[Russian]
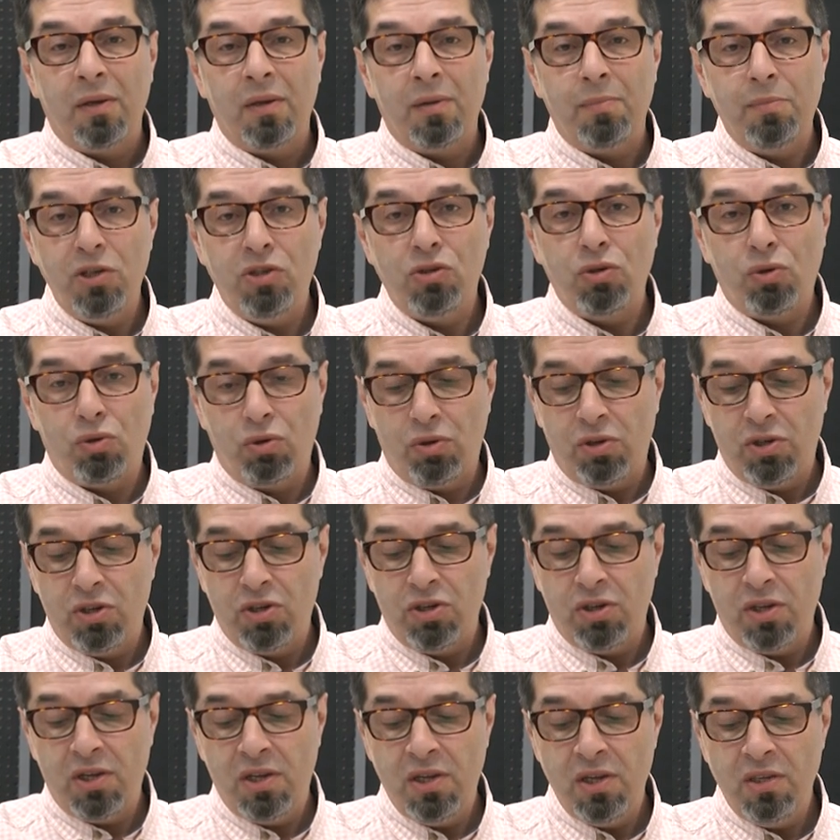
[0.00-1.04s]
Мій
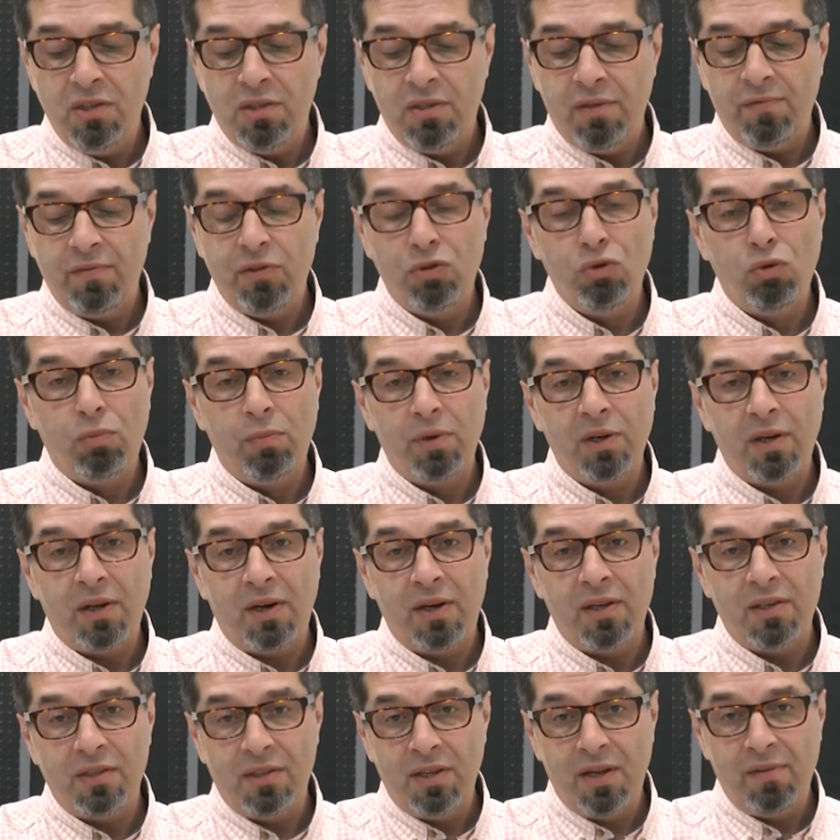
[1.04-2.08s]
сьогоднішній гість відомий
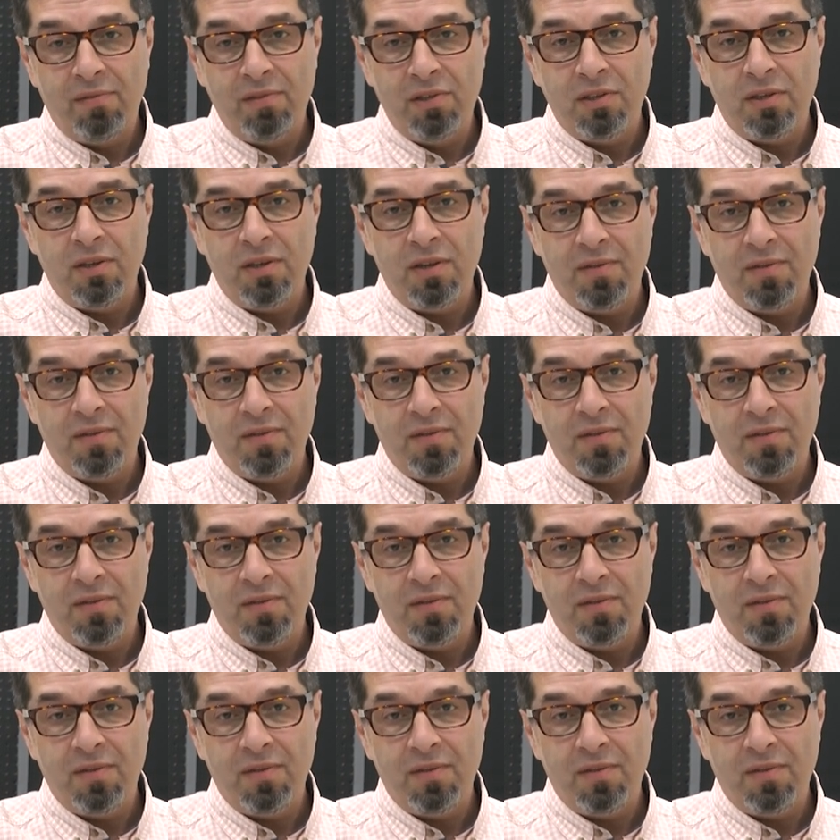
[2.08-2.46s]
краєзнавець